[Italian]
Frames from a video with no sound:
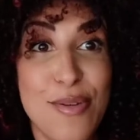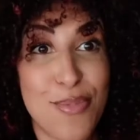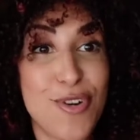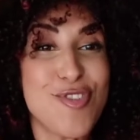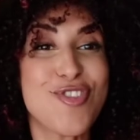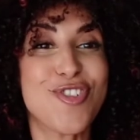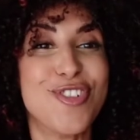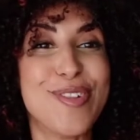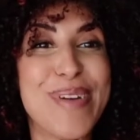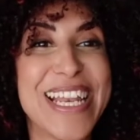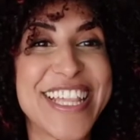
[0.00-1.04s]
Buongiorno
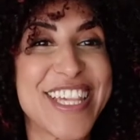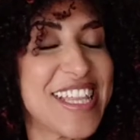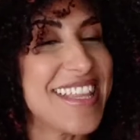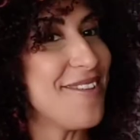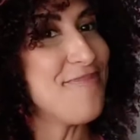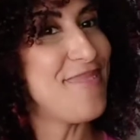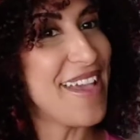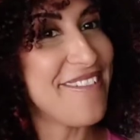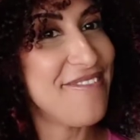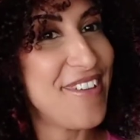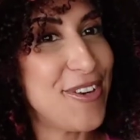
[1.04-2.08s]
bella gente e
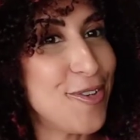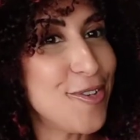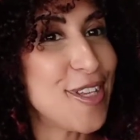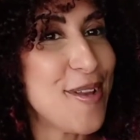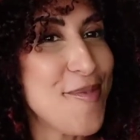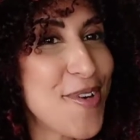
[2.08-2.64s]
benvenuti nel mio